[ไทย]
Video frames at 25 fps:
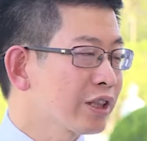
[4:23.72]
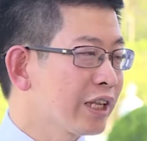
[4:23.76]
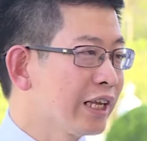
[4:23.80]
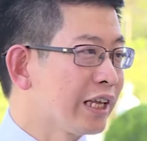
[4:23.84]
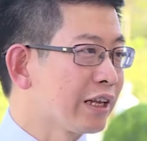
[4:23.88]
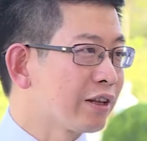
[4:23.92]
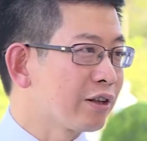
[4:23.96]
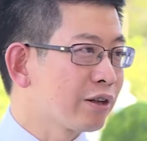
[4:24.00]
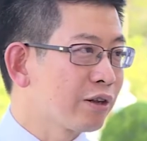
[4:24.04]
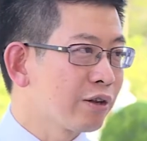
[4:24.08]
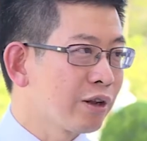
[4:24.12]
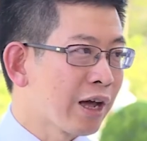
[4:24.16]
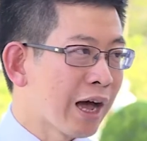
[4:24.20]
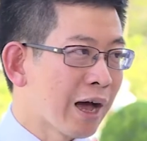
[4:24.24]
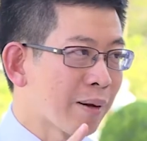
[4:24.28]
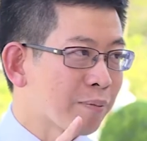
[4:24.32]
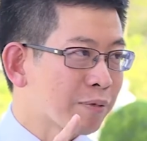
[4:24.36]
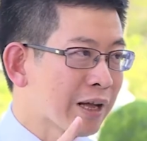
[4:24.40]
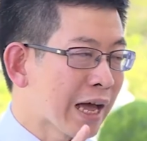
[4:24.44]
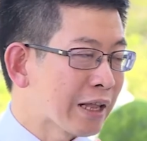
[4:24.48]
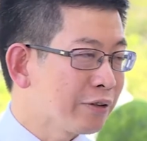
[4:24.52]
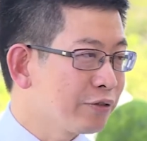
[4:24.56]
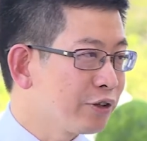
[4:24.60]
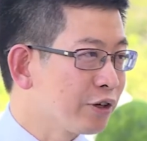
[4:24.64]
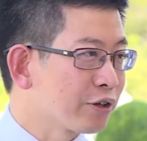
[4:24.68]
ถติด
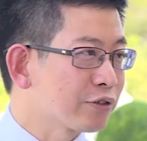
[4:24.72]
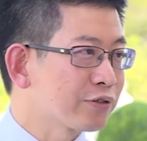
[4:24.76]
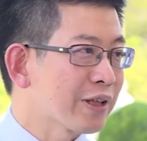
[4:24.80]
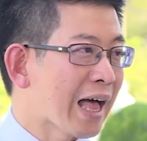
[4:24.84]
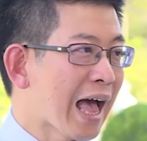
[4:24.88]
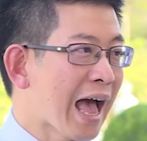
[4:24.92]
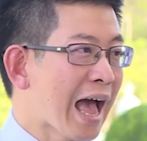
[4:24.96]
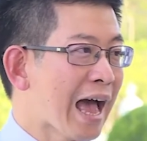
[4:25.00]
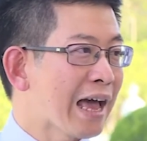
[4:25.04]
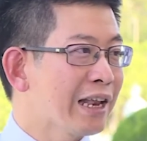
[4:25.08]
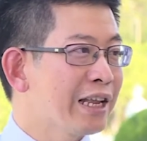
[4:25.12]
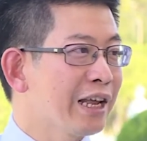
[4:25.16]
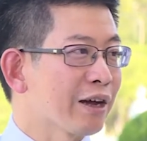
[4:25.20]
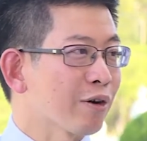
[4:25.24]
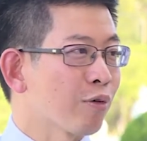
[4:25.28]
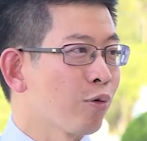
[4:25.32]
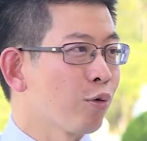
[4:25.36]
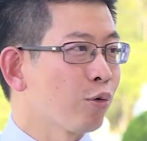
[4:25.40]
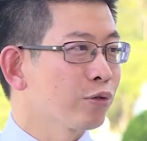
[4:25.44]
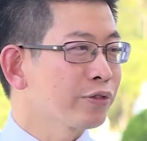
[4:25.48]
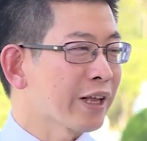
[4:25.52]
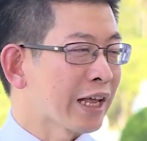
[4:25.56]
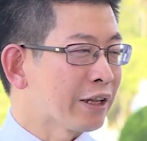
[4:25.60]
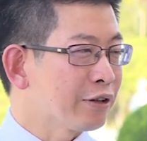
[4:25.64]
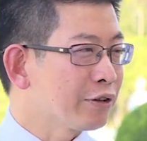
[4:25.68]
การศึกษาเนี่ย
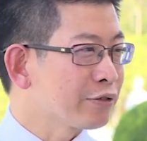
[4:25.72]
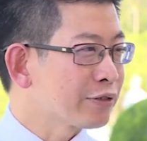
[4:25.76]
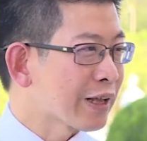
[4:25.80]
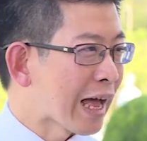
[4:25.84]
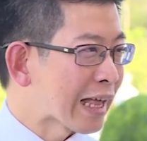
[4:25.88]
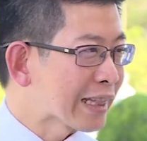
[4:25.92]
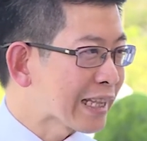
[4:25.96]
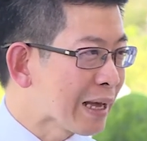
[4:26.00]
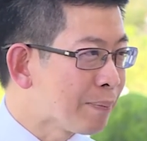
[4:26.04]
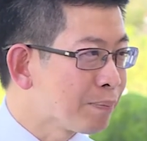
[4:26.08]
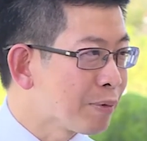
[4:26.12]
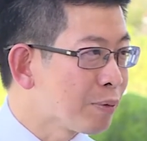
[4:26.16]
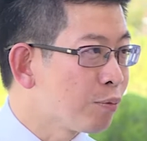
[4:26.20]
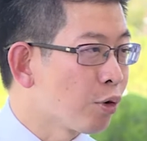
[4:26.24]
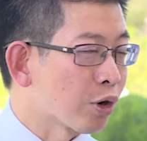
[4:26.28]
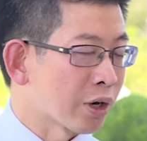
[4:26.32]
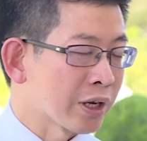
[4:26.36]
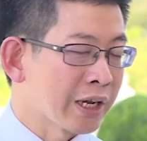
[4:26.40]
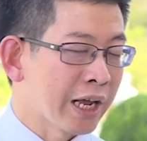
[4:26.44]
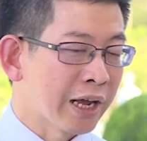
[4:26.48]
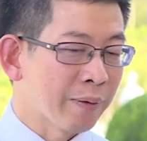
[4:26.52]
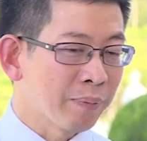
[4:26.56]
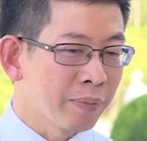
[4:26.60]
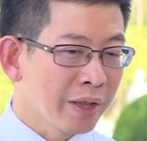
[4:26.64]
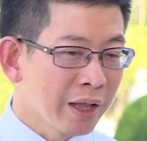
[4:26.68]
โอ้โหสารศึกษาเต็มไปหมด
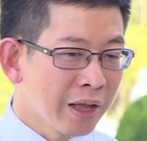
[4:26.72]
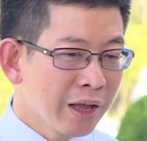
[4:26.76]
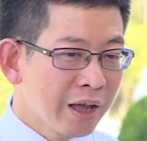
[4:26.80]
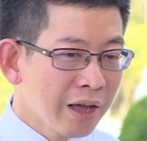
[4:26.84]
เนี่ย